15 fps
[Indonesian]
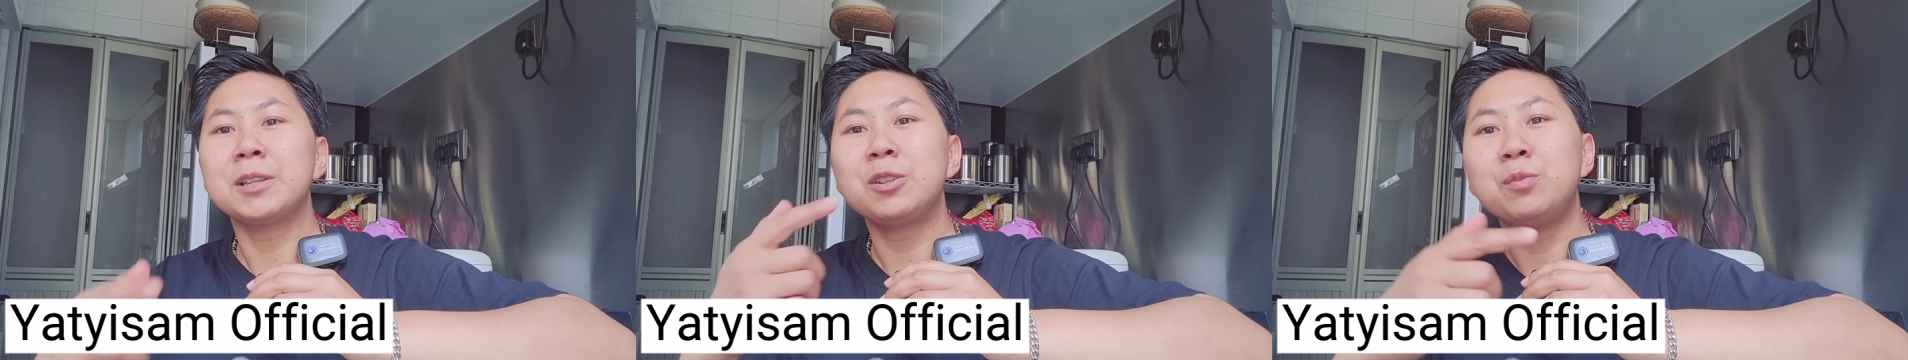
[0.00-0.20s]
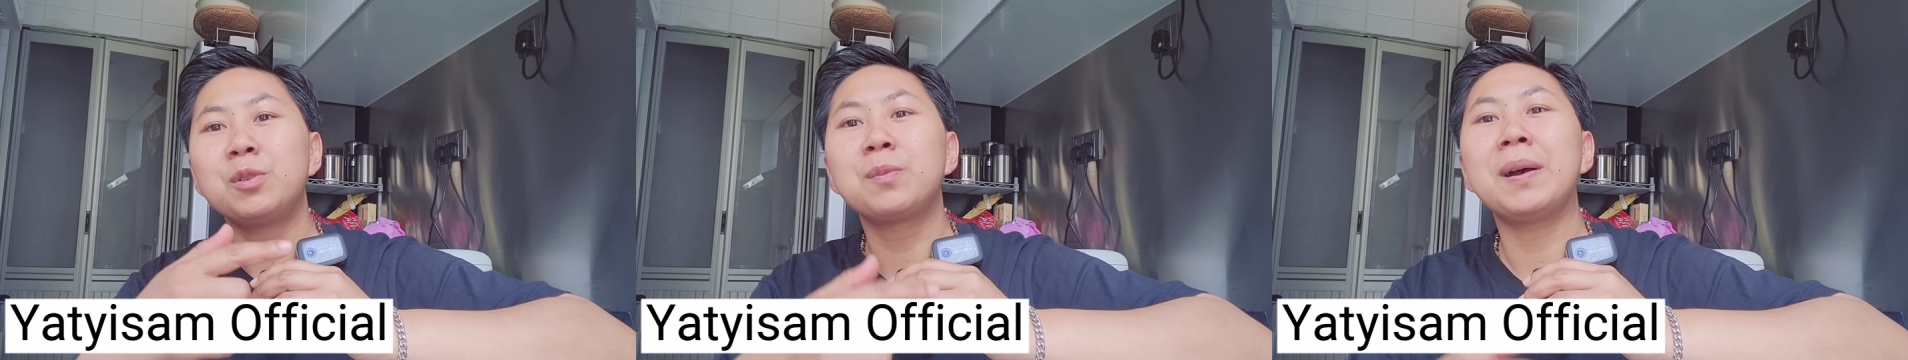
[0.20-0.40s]

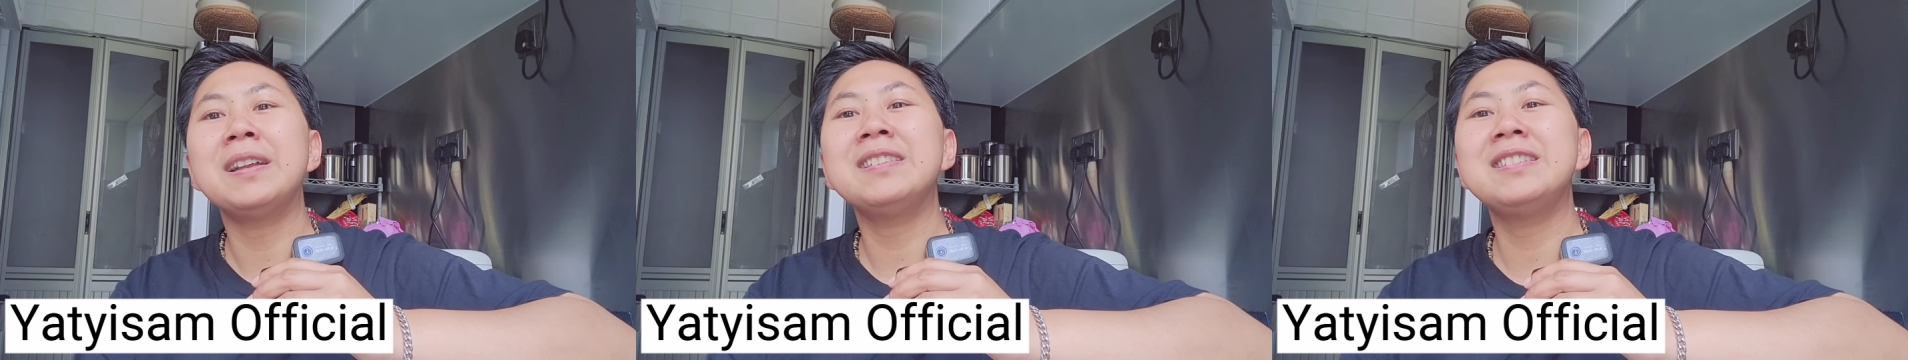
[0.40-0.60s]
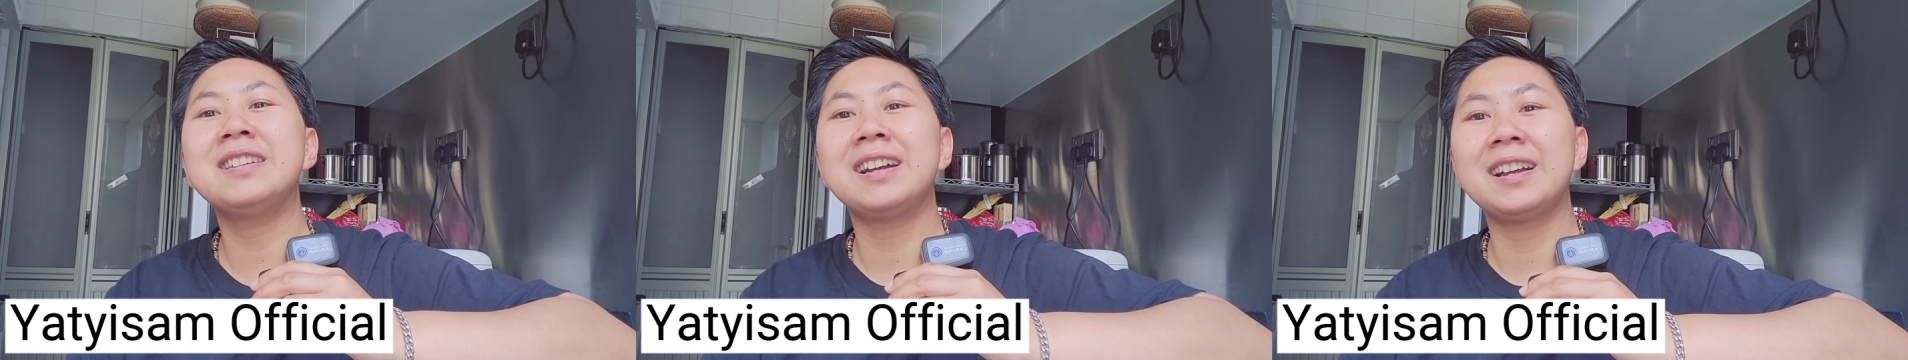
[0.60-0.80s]
Ini
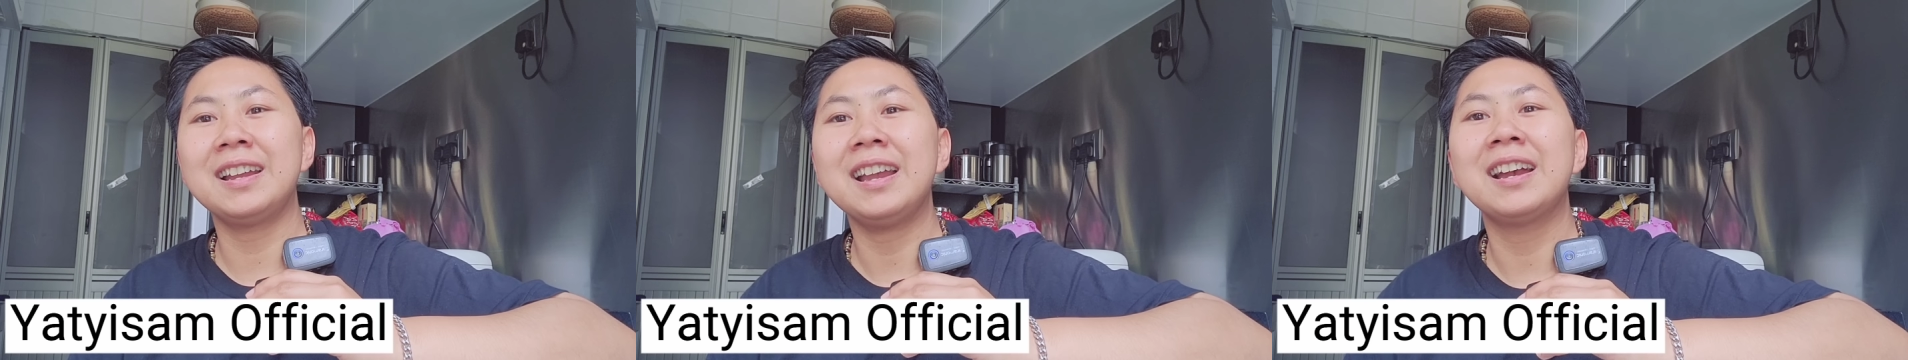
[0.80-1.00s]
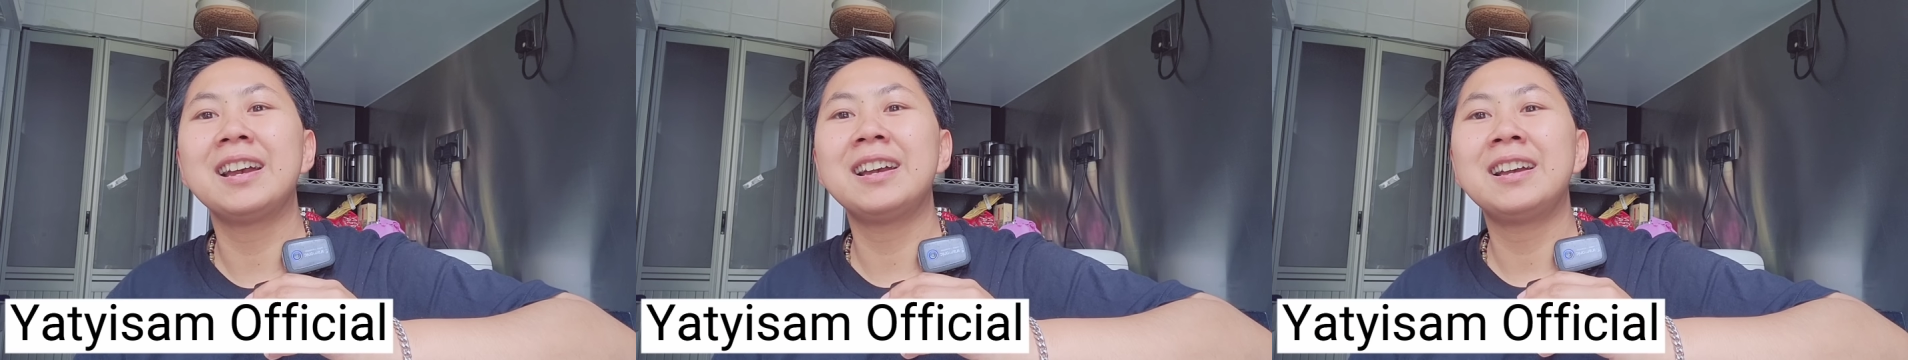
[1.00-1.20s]
masih umur
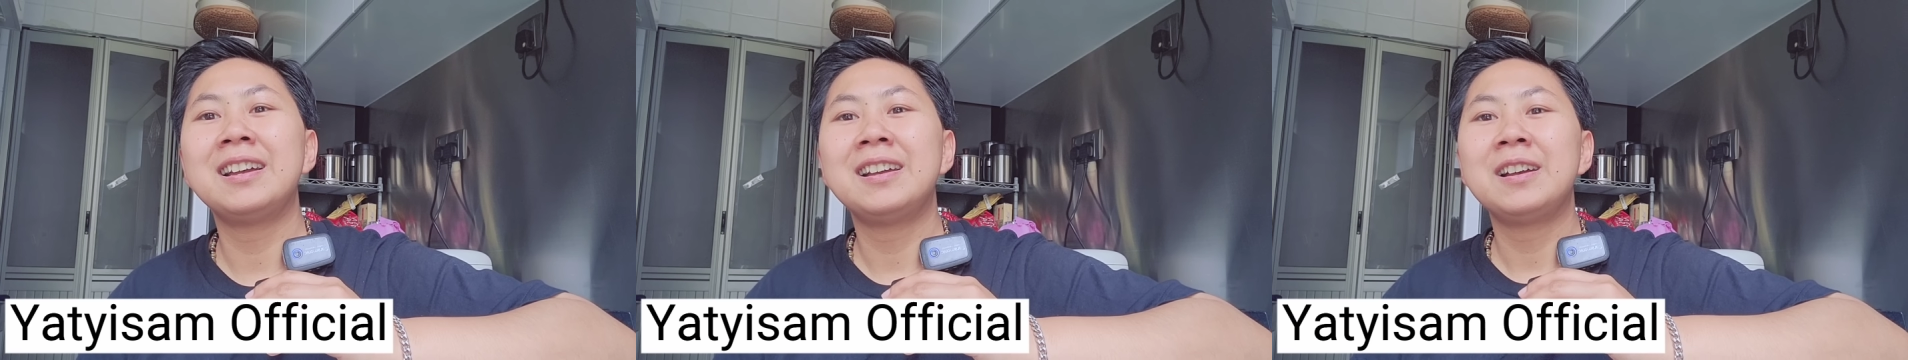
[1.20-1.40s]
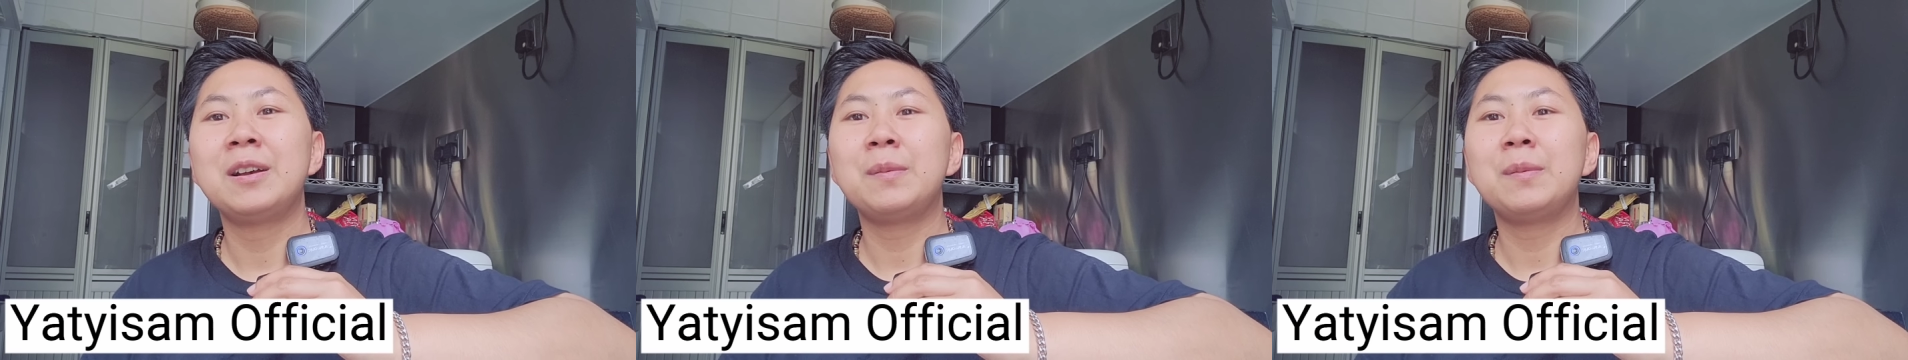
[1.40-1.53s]
panjang ya.